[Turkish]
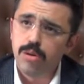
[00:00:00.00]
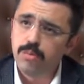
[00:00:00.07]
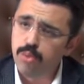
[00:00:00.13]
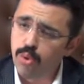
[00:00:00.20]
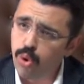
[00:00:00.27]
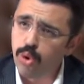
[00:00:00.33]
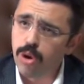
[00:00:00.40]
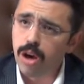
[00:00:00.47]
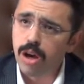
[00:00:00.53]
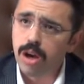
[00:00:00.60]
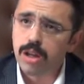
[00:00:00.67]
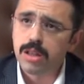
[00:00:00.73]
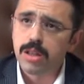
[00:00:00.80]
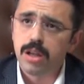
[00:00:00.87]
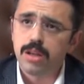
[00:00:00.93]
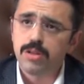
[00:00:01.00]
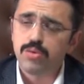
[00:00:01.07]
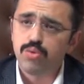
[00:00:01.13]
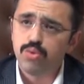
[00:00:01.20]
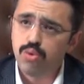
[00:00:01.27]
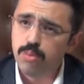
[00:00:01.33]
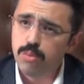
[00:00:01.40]
Bu konu hakkında
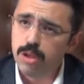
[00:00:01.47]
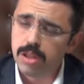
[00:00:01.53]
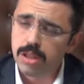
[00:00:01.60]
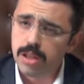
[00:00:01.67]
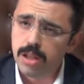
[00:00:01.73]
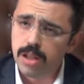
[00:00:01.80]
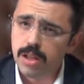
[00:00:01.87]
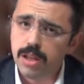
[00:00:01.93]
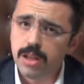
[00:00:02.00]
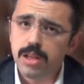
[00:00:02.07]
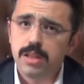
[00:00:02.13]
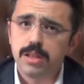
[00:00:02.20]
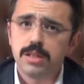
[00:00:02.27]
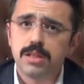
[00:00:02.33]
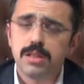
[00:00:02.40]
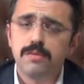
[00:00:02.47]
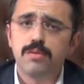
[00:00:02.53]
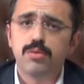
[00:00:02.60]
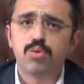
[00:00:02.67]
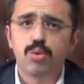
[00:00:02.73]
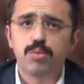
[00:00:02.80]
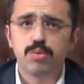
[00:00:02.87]
tüm yetkilileri,
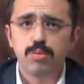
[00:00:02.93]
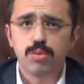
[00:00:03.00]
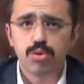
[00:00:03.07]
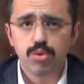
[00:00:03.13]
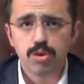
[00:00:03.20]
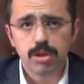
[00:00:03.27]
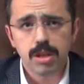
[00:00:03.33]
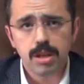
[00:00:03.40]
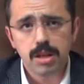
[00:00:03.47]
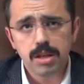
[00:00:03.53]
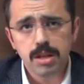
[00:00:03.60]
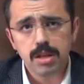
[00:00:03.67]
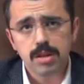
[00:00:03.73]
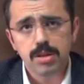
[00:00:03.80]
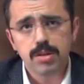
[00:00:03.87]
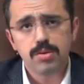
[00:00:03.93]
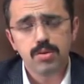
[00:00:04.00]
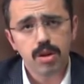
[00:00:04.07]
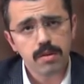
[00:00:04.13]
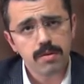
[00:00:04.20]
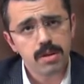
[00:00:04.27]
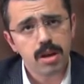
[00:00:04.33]
sivil toplum örgütlerini
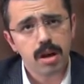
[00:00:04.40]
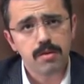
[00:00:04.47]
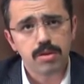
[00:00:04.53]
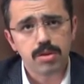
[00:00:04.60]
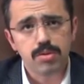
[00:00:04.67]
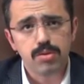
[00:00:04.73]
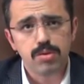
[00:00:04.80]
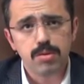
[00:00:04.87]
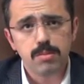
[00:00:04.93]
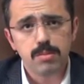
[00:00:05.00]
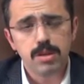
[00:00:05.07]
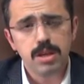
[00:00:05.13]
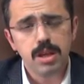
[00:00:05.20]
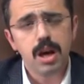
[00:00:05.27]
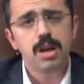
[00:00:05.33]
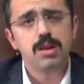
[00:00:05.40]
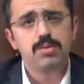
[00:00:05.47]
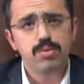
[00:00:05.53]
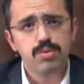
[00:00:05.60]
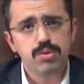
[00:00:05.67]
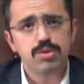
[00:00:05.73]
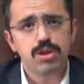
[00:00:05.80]
göreve davet ediyorum. Yarın
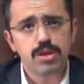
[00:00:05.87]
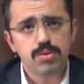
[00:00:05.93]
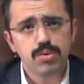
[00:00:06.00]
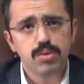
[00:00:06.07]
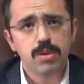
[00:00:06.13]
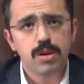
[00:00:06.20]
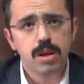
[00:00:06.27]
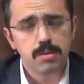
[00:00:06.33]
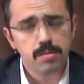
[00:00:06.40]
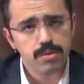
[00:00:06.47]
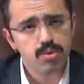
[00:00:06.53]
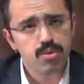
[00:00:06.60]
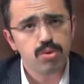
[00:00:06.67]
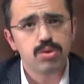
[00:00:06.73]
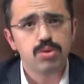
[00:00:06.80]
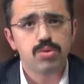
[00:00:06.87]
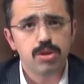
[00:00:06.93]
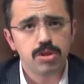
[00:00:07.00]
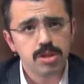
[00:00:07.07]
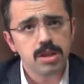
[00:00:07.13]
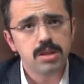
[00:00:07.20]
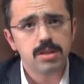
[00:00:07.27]
ülke ocakları olarak biz orada
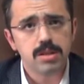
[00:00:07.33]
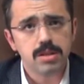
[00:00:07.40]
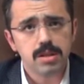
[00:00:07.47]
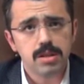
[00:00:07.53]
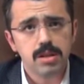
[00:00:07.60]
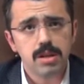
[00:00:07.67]
olacağız.